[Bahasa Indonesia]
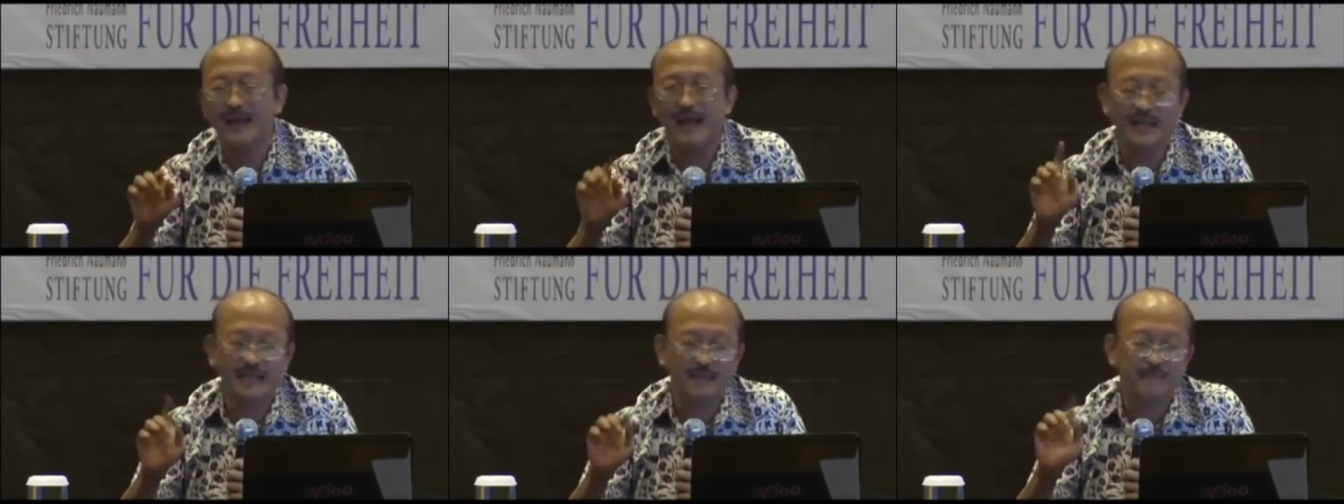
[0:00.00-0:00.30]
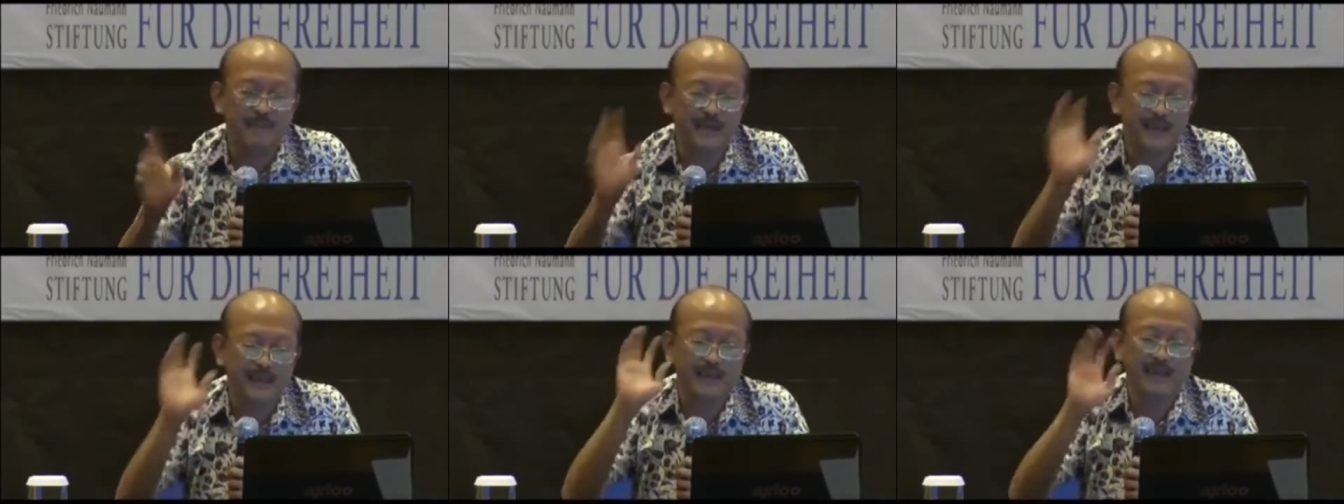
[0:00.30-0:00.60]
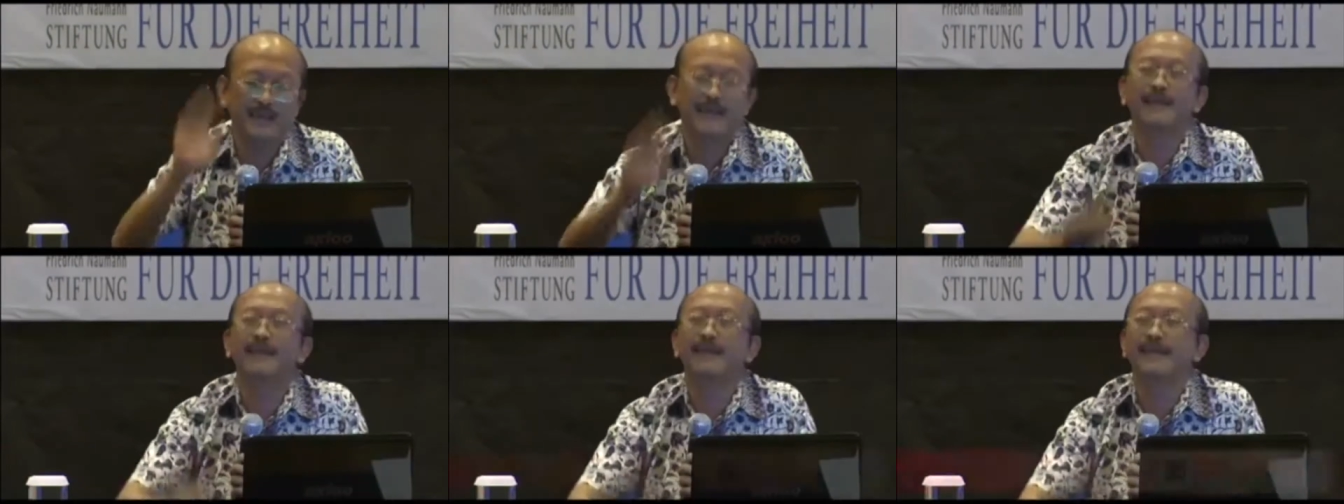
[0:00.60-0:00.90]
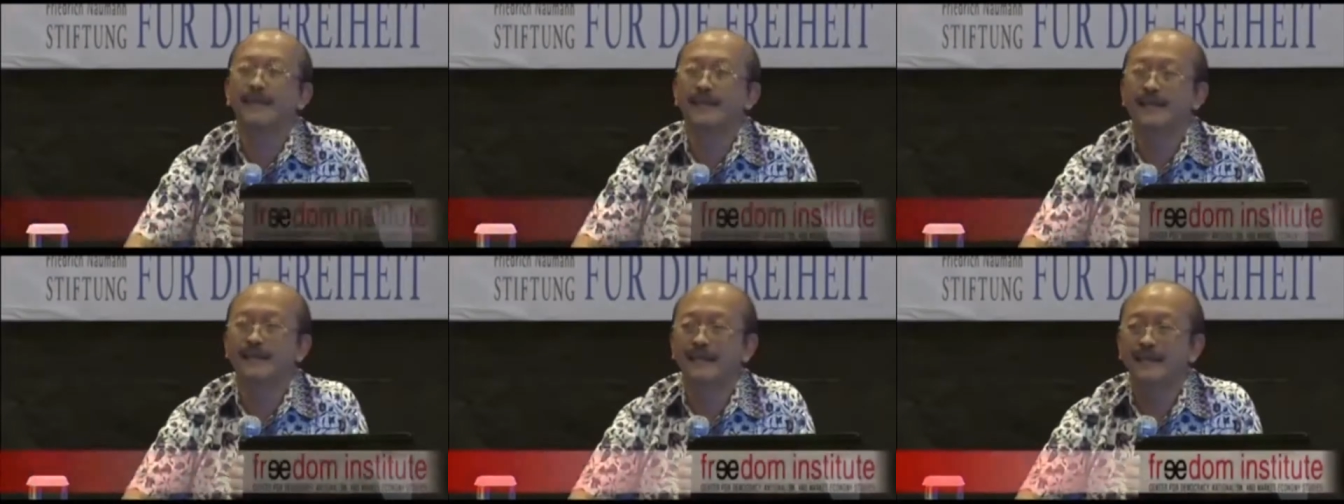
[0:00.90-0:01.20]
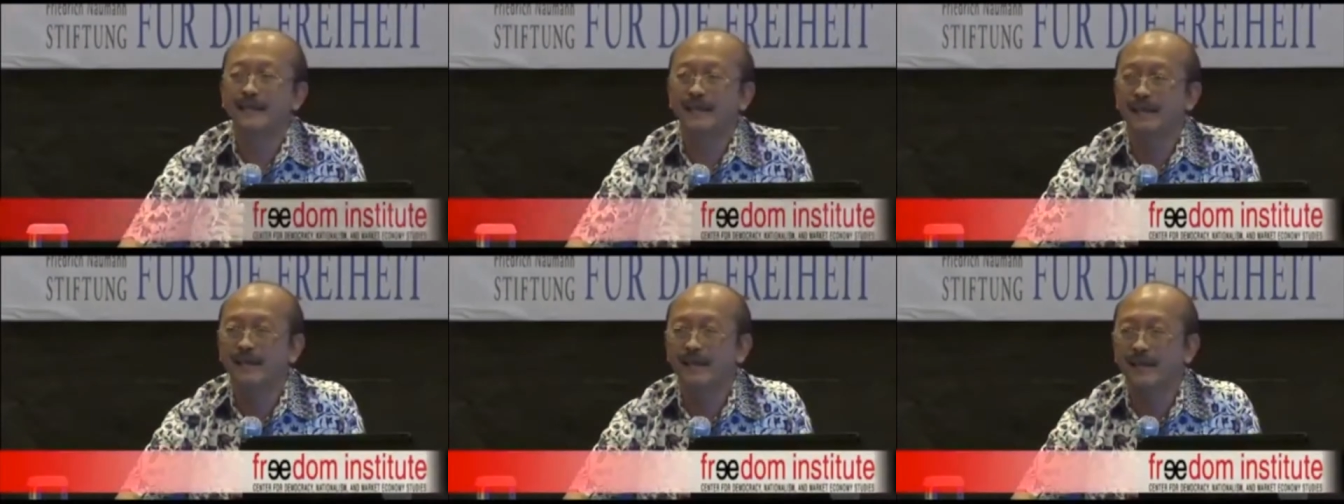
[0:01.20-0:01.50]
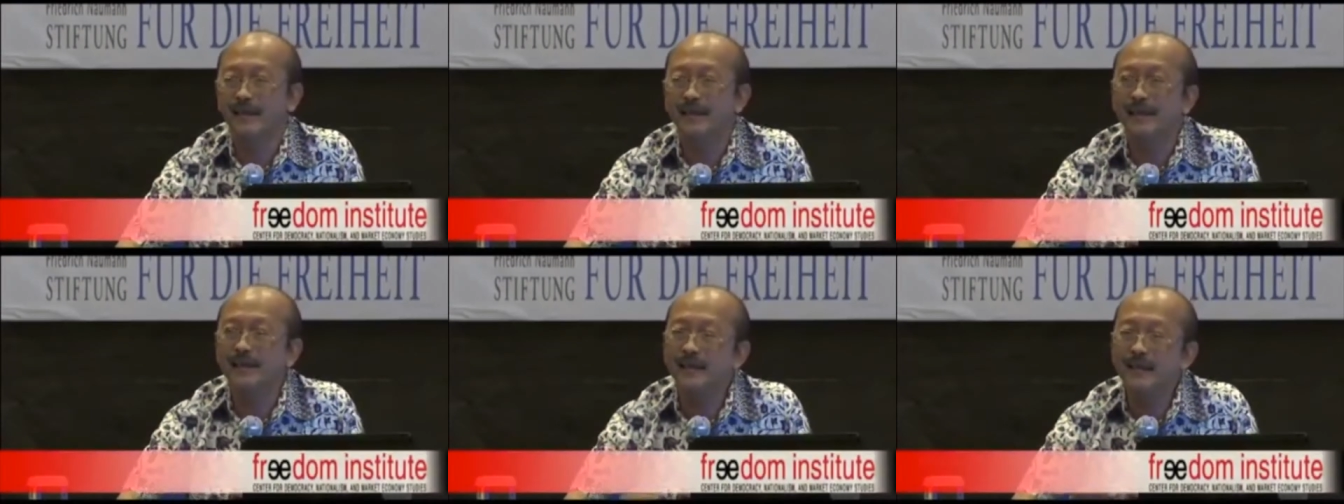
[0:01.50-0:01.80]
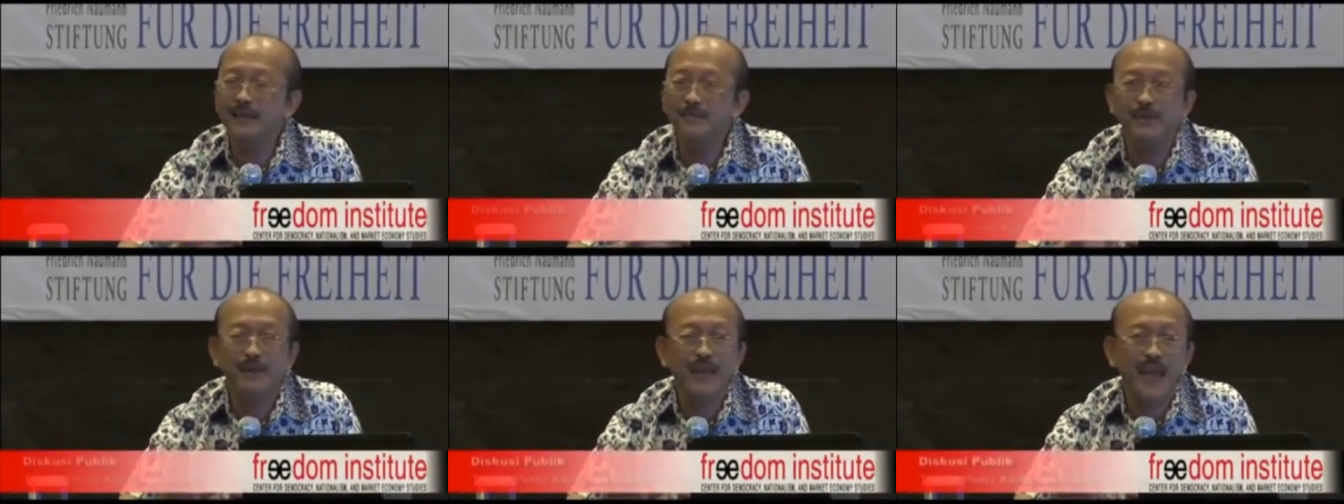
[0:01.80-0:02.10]
kali B. Ini
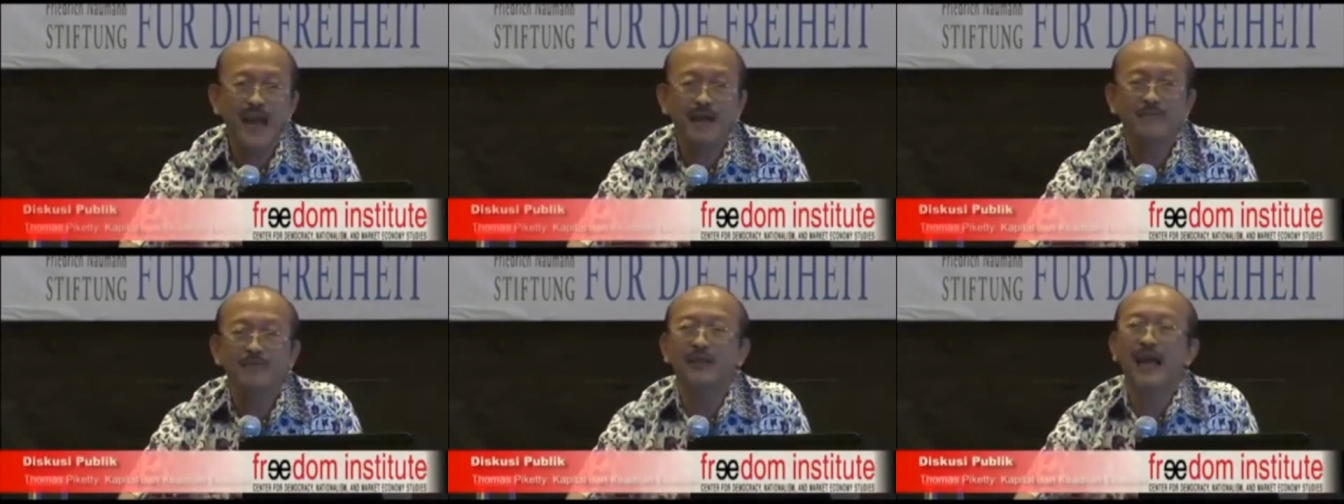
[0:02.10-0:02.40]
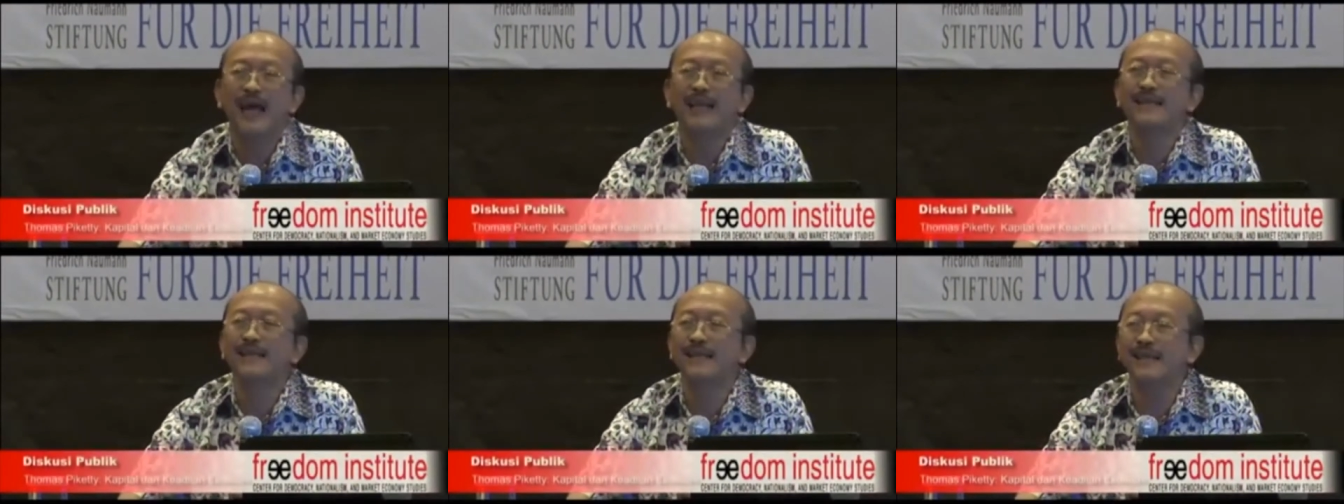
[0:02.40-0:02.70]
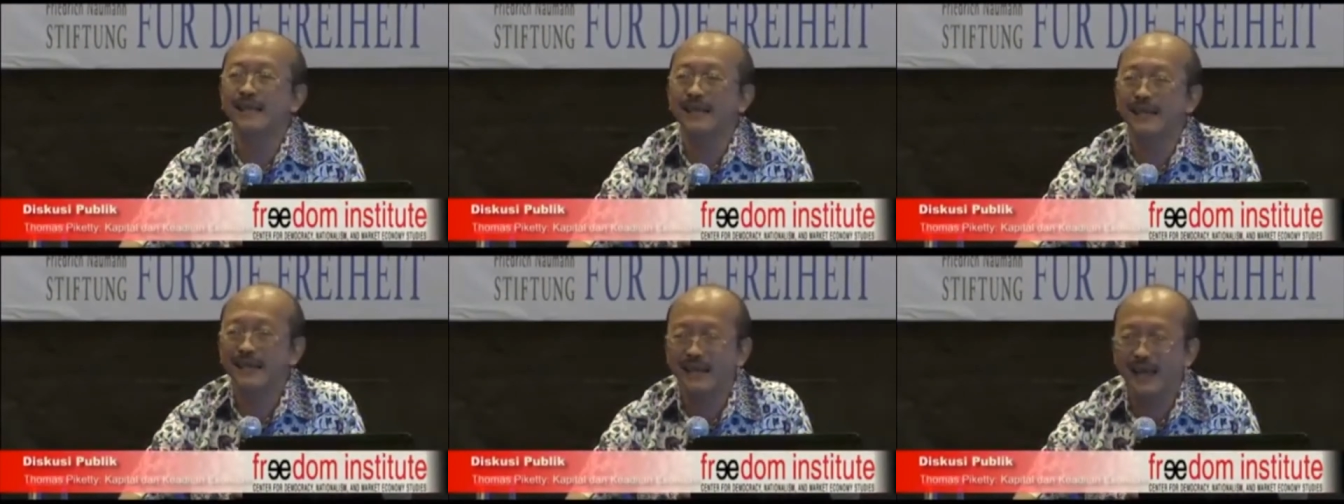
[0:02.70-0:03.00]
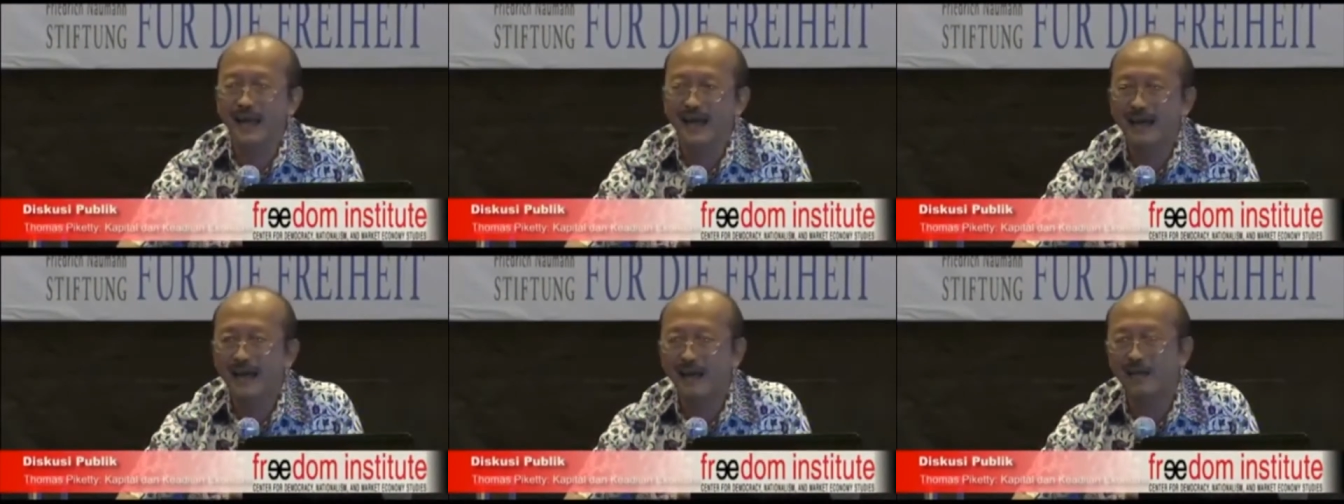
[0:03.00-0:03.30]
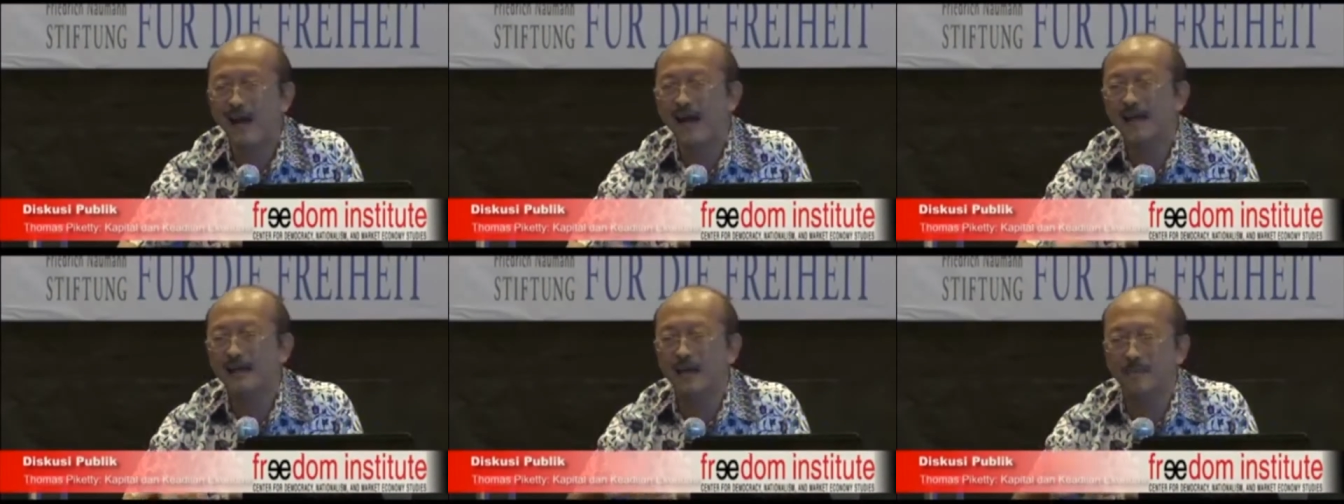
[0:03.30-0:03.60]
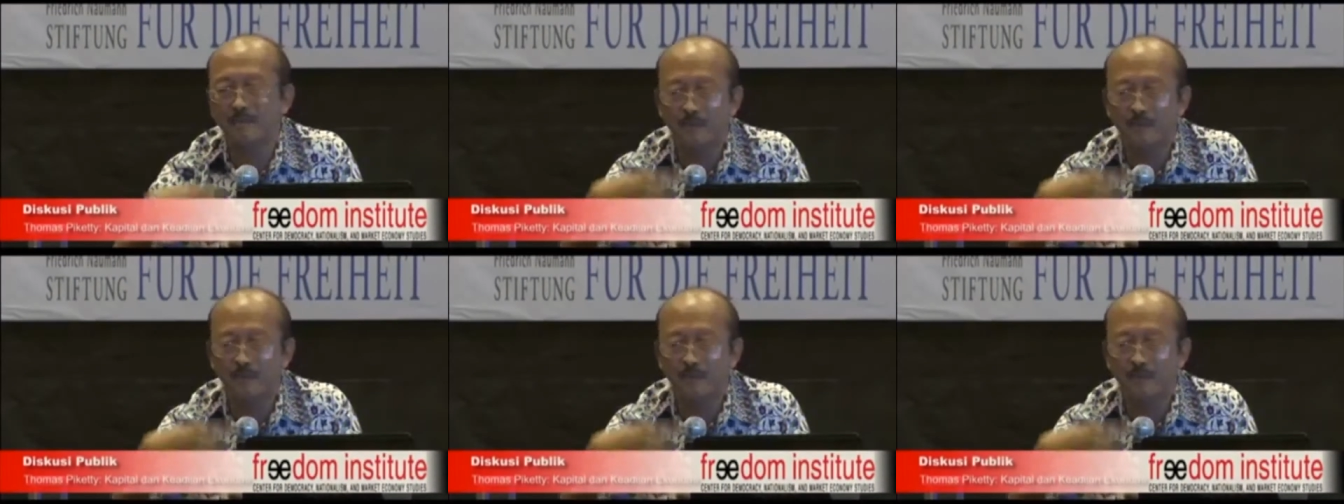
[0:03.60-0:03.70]
sebetulnya akuntansi ya. Kalau Anda